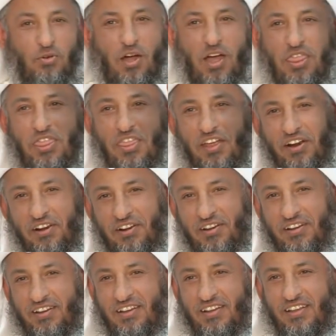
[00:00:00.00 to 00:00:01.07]
نحذر
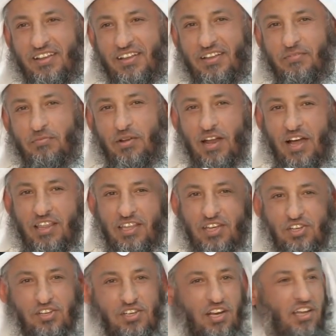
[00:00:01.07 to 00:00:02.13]
من هذه
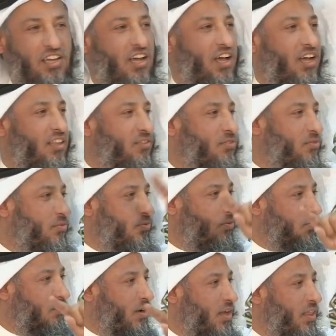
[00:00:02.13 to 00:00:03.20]
الشركات
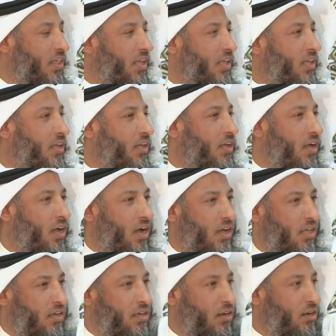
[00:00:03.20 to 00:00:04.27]
وهذا
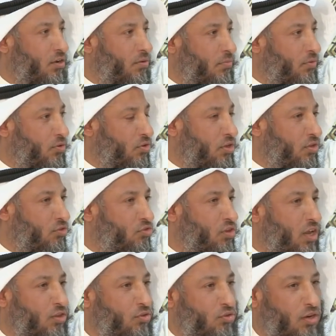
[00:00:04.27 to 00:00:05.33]
كلهم
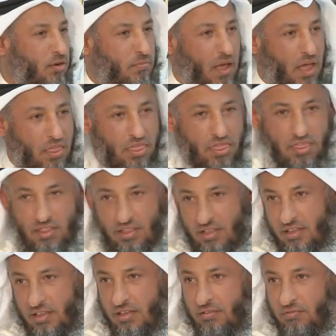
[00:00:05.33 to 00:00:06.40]
يساندون البعث
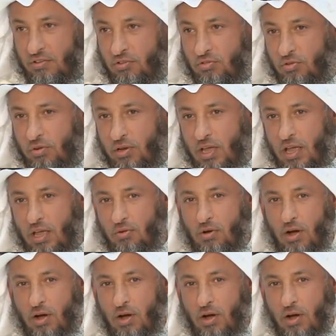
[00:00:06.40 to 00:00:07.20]
في سوريا